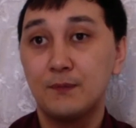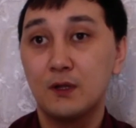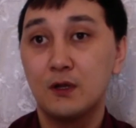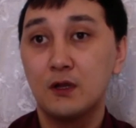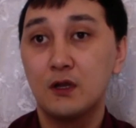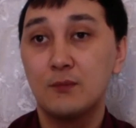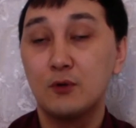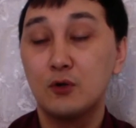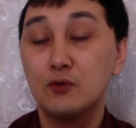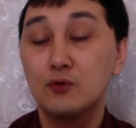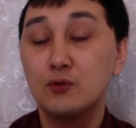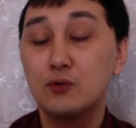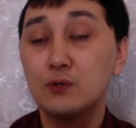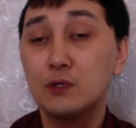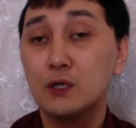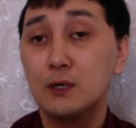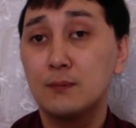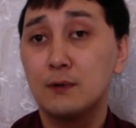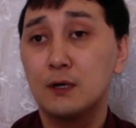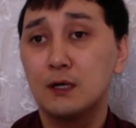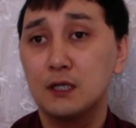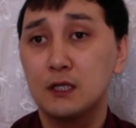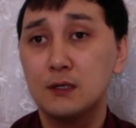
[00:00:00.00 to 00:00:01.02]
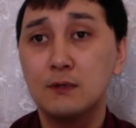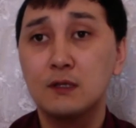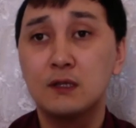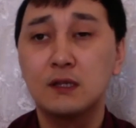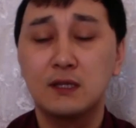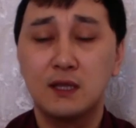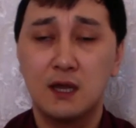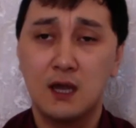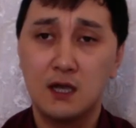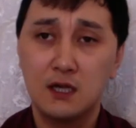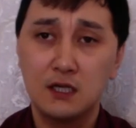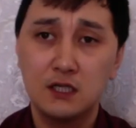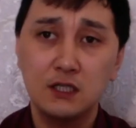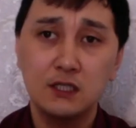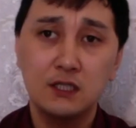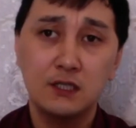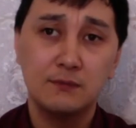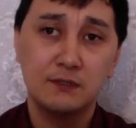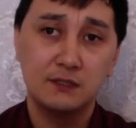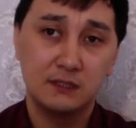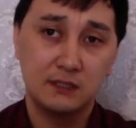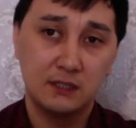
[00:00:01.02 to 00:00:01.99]
ребенку необходимо также
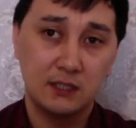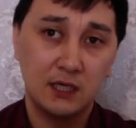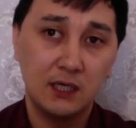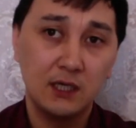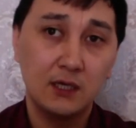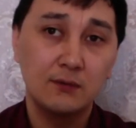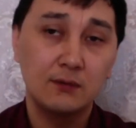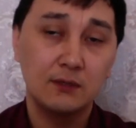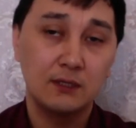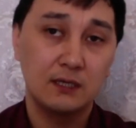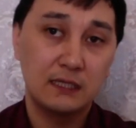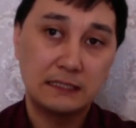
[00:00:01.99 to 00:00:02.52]
демонстрировать